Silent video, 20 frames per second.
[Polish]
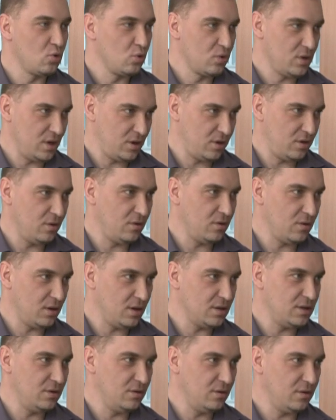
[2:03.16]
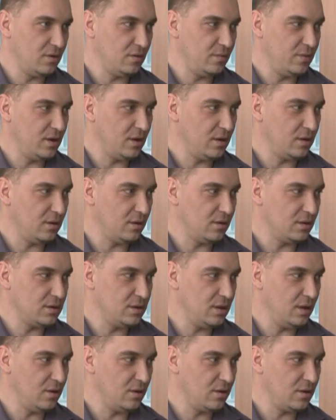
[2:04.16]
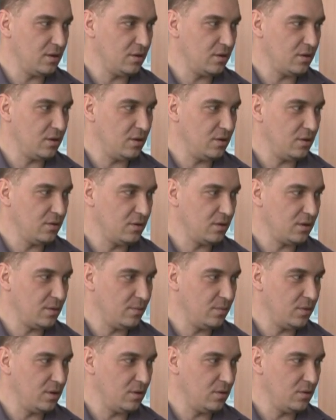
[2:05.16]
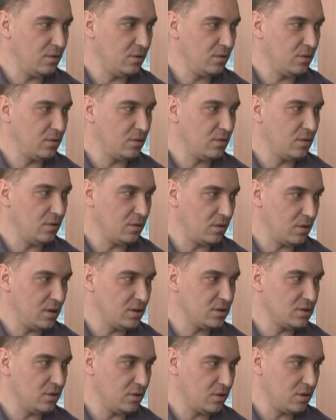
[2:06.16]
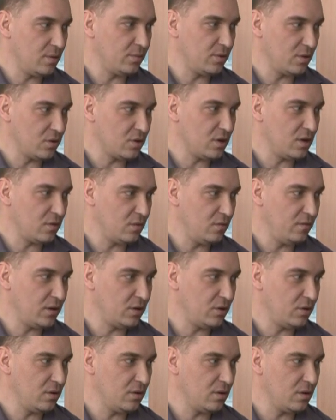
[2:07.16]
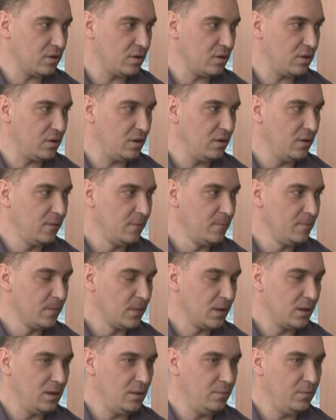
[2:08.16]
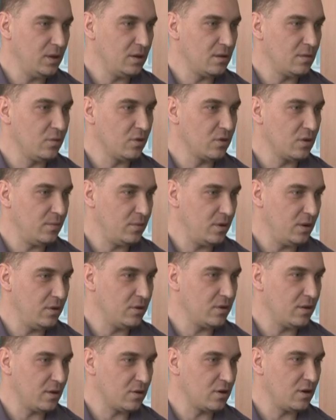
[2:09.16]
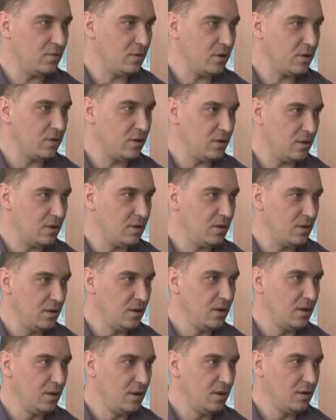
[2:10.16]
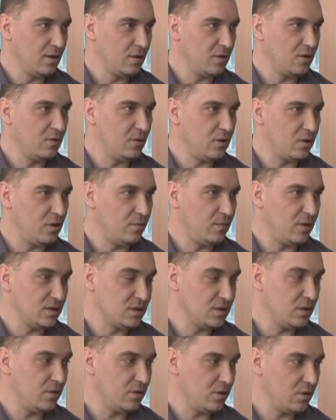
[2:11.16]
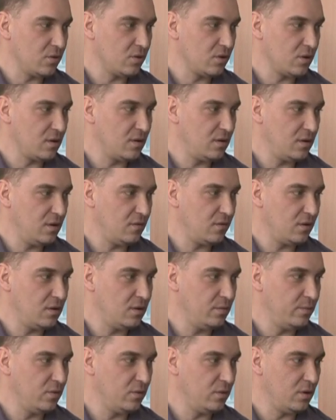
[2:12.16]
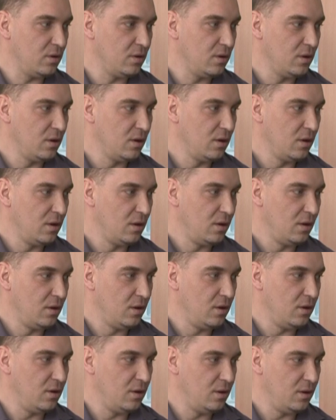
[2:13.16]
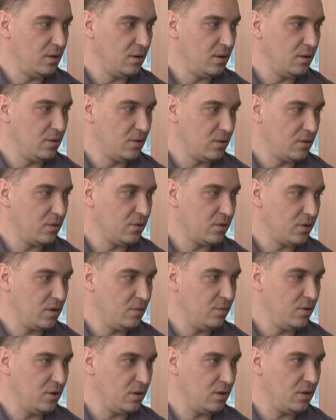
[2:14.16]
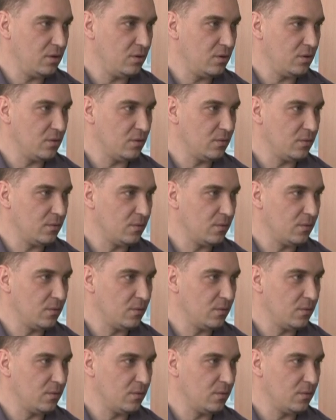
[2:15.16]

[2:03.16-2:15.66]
szukać tych okazji do robienia tych zdjęć. Także od tamtego roku, od tamtego czasu, 2003 lipiec, można powiedzieć, że zaczęła się narodziła się pasja, chociaż już tych zdjęć wtedy było e, około 70.